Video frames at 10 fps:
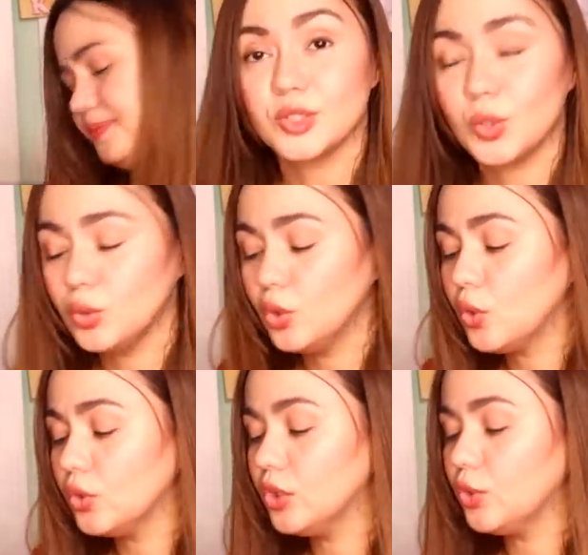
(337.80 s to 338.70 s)
So, dun
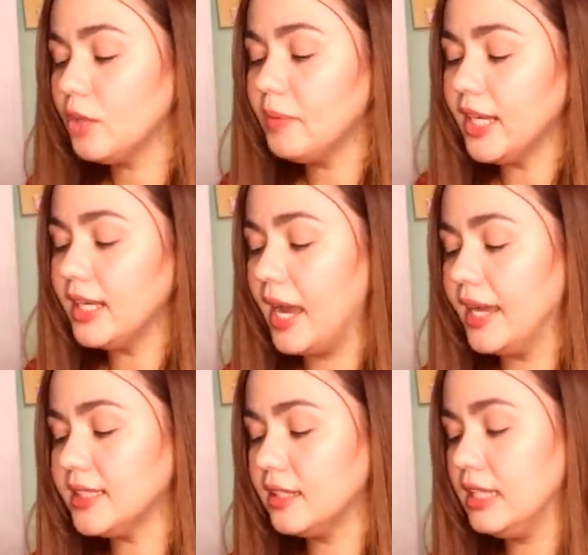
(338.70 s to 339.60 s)
ko din to nabili
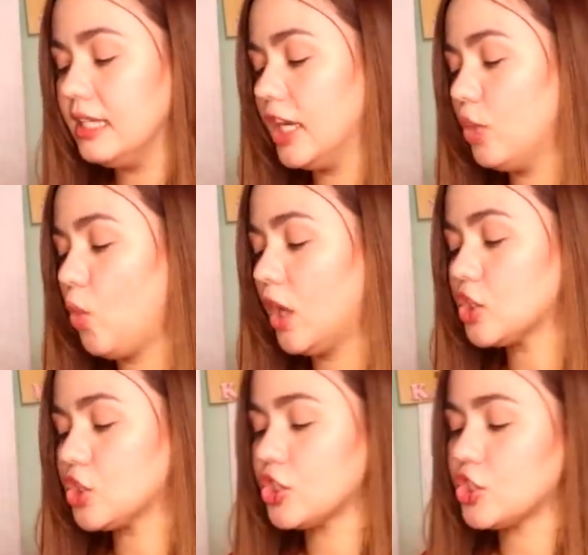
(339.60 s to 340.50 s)
guys sa DK
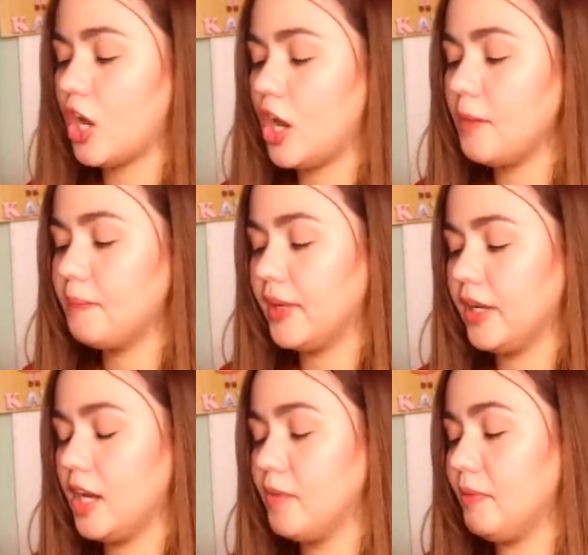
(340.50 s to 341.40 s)
Watch Shop.
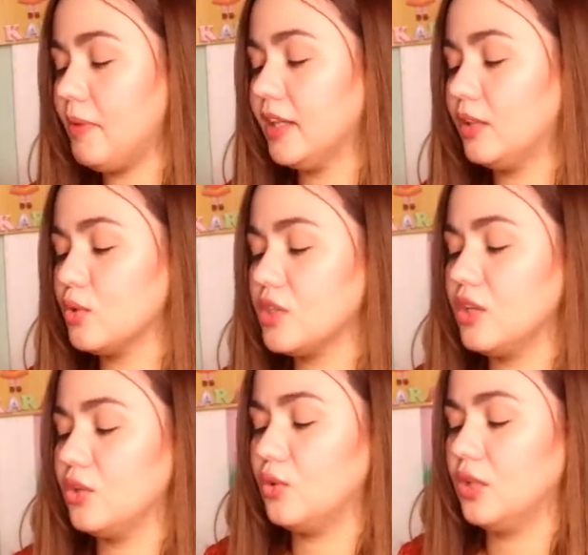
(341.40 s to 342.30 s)
Ayan, papakita ko sa
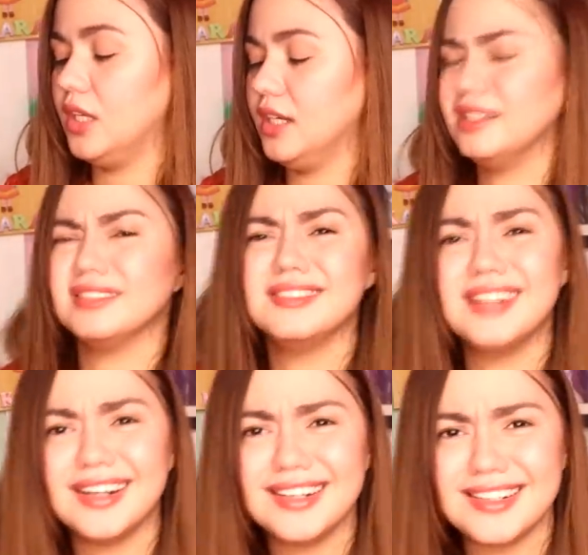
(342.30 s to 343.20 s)
inyo. Ang
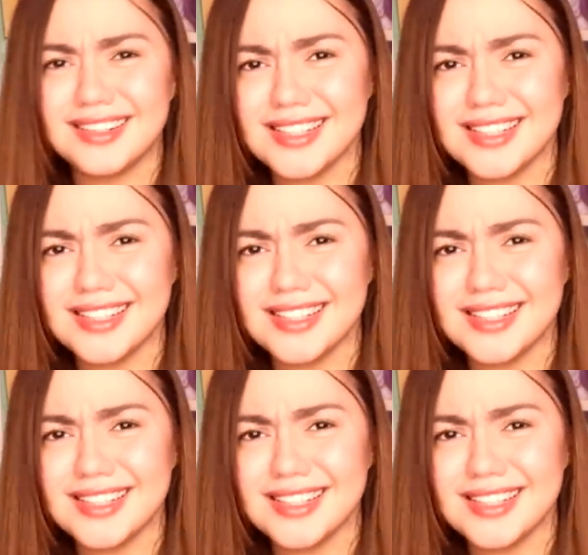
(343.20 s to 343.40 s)
ganda.